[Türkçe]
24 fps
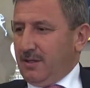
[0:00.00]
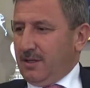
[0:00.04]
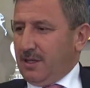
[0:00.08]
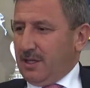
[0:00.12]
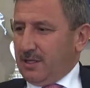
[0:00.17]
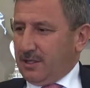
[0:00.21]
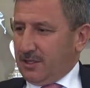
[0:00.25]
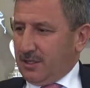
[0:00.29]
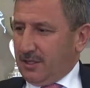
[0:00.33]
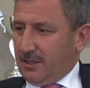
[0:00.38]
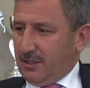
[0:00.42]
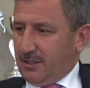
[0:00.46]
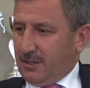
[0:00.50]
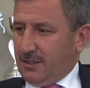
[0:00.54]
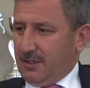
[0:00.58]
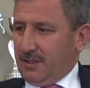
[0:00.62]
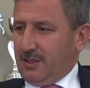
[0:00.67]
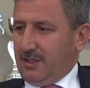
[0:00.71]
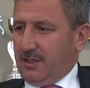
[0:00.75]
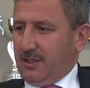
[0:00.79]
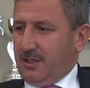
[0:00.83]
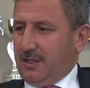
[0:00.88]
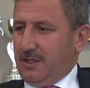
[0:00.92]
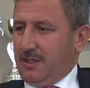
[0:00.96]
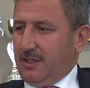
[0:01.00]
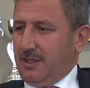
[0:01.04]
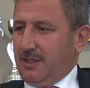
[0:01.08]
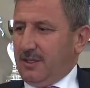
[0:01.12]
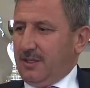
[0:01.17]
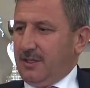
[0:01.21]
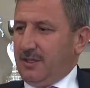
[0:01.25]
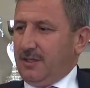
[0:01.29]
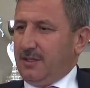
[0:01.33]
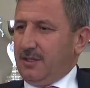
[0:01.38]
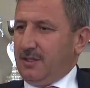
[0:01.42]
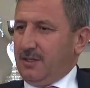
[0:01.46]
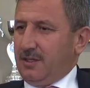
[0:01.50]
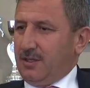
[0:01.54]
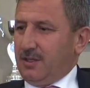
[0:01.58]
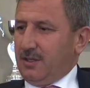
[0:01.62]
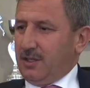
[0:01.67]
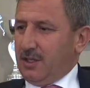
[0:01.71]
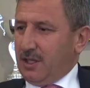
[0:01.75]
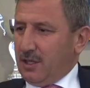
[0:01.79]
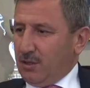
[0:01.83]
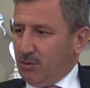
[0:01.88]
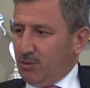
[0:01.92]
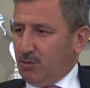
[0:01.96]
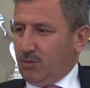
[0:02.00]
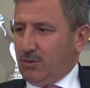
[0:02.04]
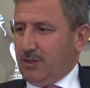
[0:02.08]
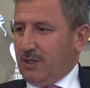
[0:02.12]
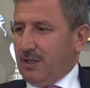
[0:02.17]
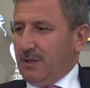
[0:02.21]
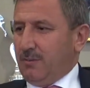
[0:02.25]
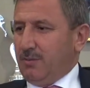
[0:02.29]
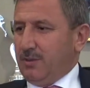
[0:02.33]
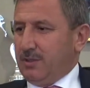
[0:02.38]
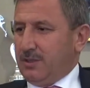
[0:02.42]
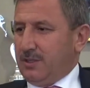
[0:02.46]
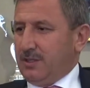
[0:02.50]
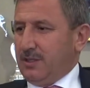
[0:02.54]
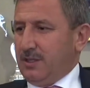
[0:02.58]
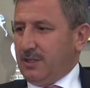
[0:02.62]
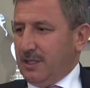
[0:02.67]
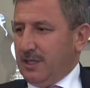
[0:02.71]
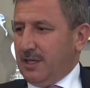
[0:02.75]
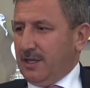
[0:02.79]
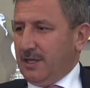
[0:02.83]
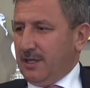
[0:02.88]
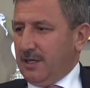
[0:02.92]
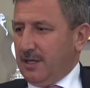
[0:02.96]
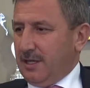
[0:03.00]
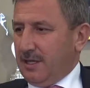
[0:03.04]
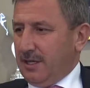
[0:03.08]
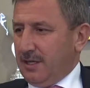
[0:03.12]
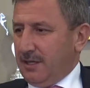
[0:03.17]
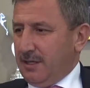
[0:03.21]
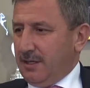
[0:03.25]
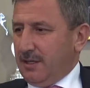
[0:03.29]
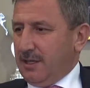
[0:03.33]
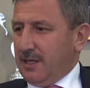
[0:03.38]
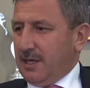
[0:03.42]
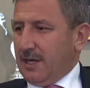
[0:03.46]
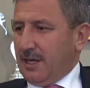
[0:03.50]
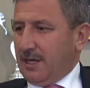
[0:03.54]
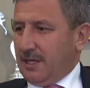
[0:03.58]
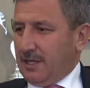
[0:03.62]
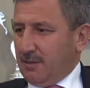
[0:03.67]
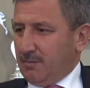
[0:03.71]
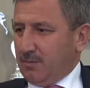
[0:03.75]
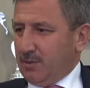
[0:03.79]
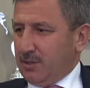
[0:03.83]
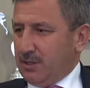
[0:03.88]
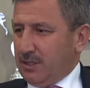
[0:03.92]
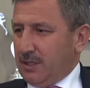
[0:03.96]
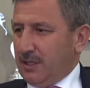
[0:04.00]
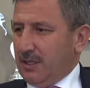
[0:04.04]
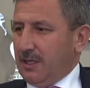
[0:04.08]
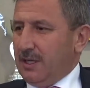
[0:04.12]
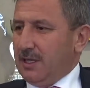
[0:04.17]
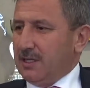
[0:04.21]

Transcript: Nasıl e, yeni Türkiye biz idealiyle hareket etmişsek,